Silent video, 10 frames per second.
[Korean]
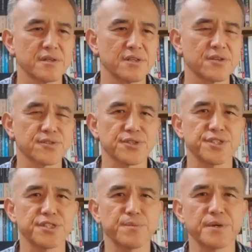이어서
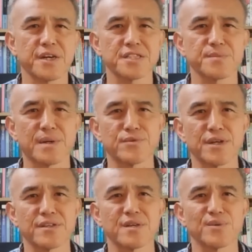시진핑까지
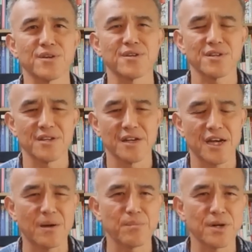방문한다면
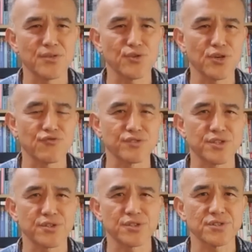한반도의
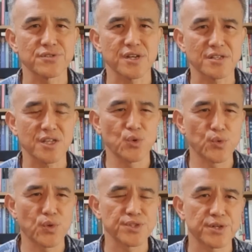국제 정치는 상당히
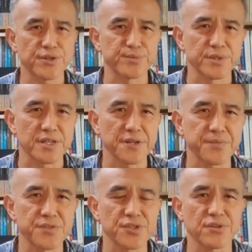요동을 칠 겁니다.
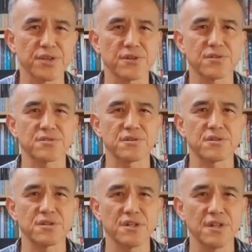저는 이런
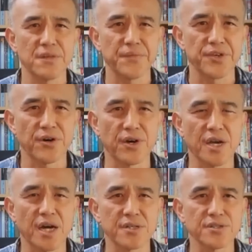것들을
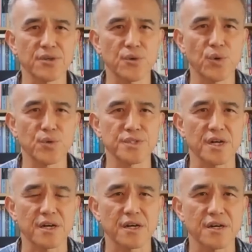영향력
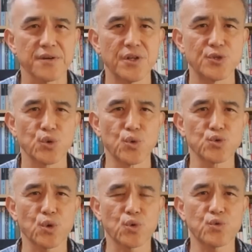공작,
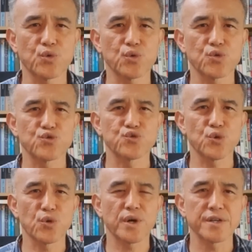종속국
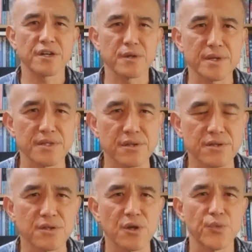주종 관계를
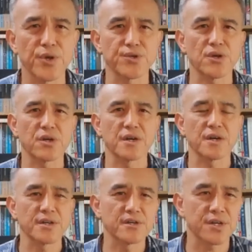만드는 외교
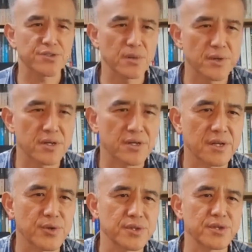전략 이렇게 설명을
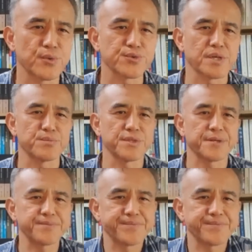드리고, 드리고자 합니다.